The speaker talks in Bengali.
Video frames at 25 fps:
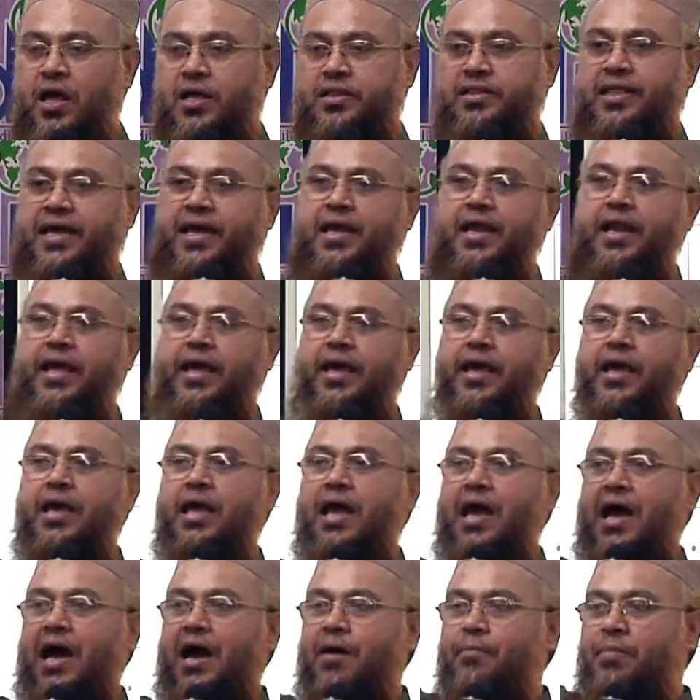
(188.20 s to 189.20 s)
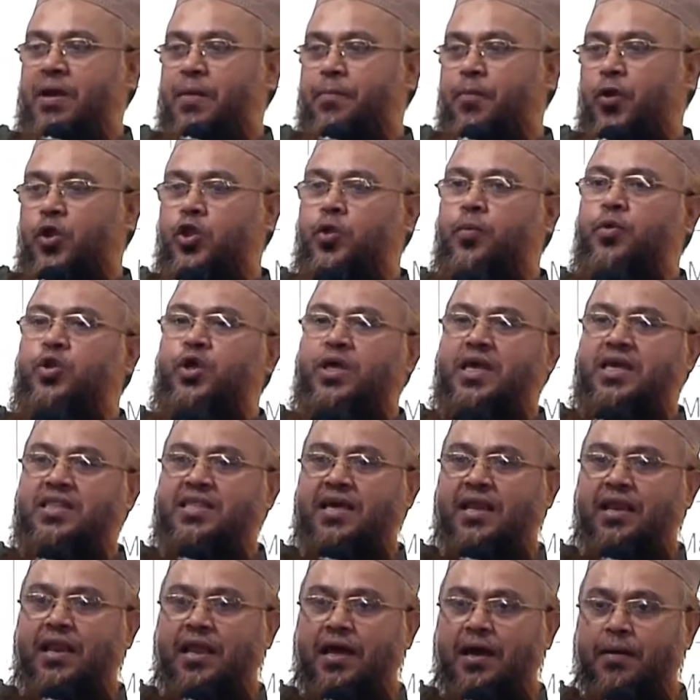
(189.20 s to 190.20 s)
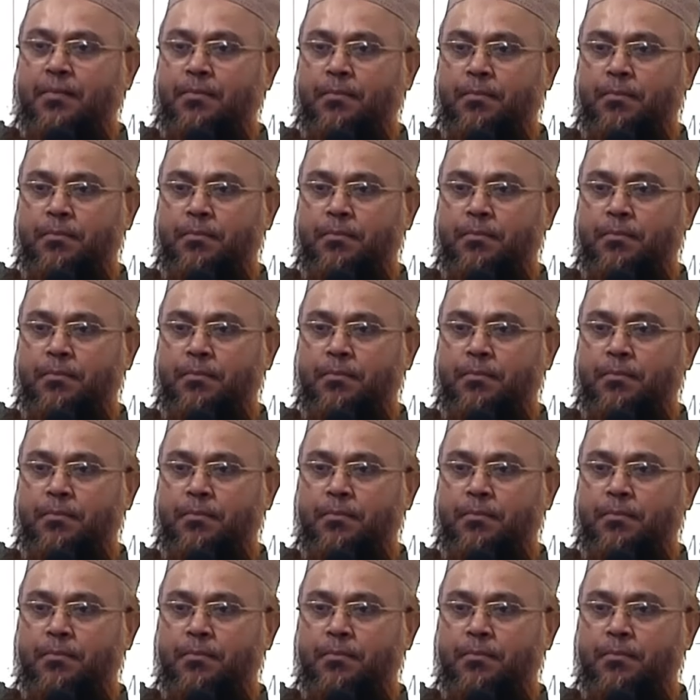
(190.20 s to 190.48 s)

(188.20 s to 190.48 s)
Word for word: তাইলে আমরা প্রথমত কি জানলাম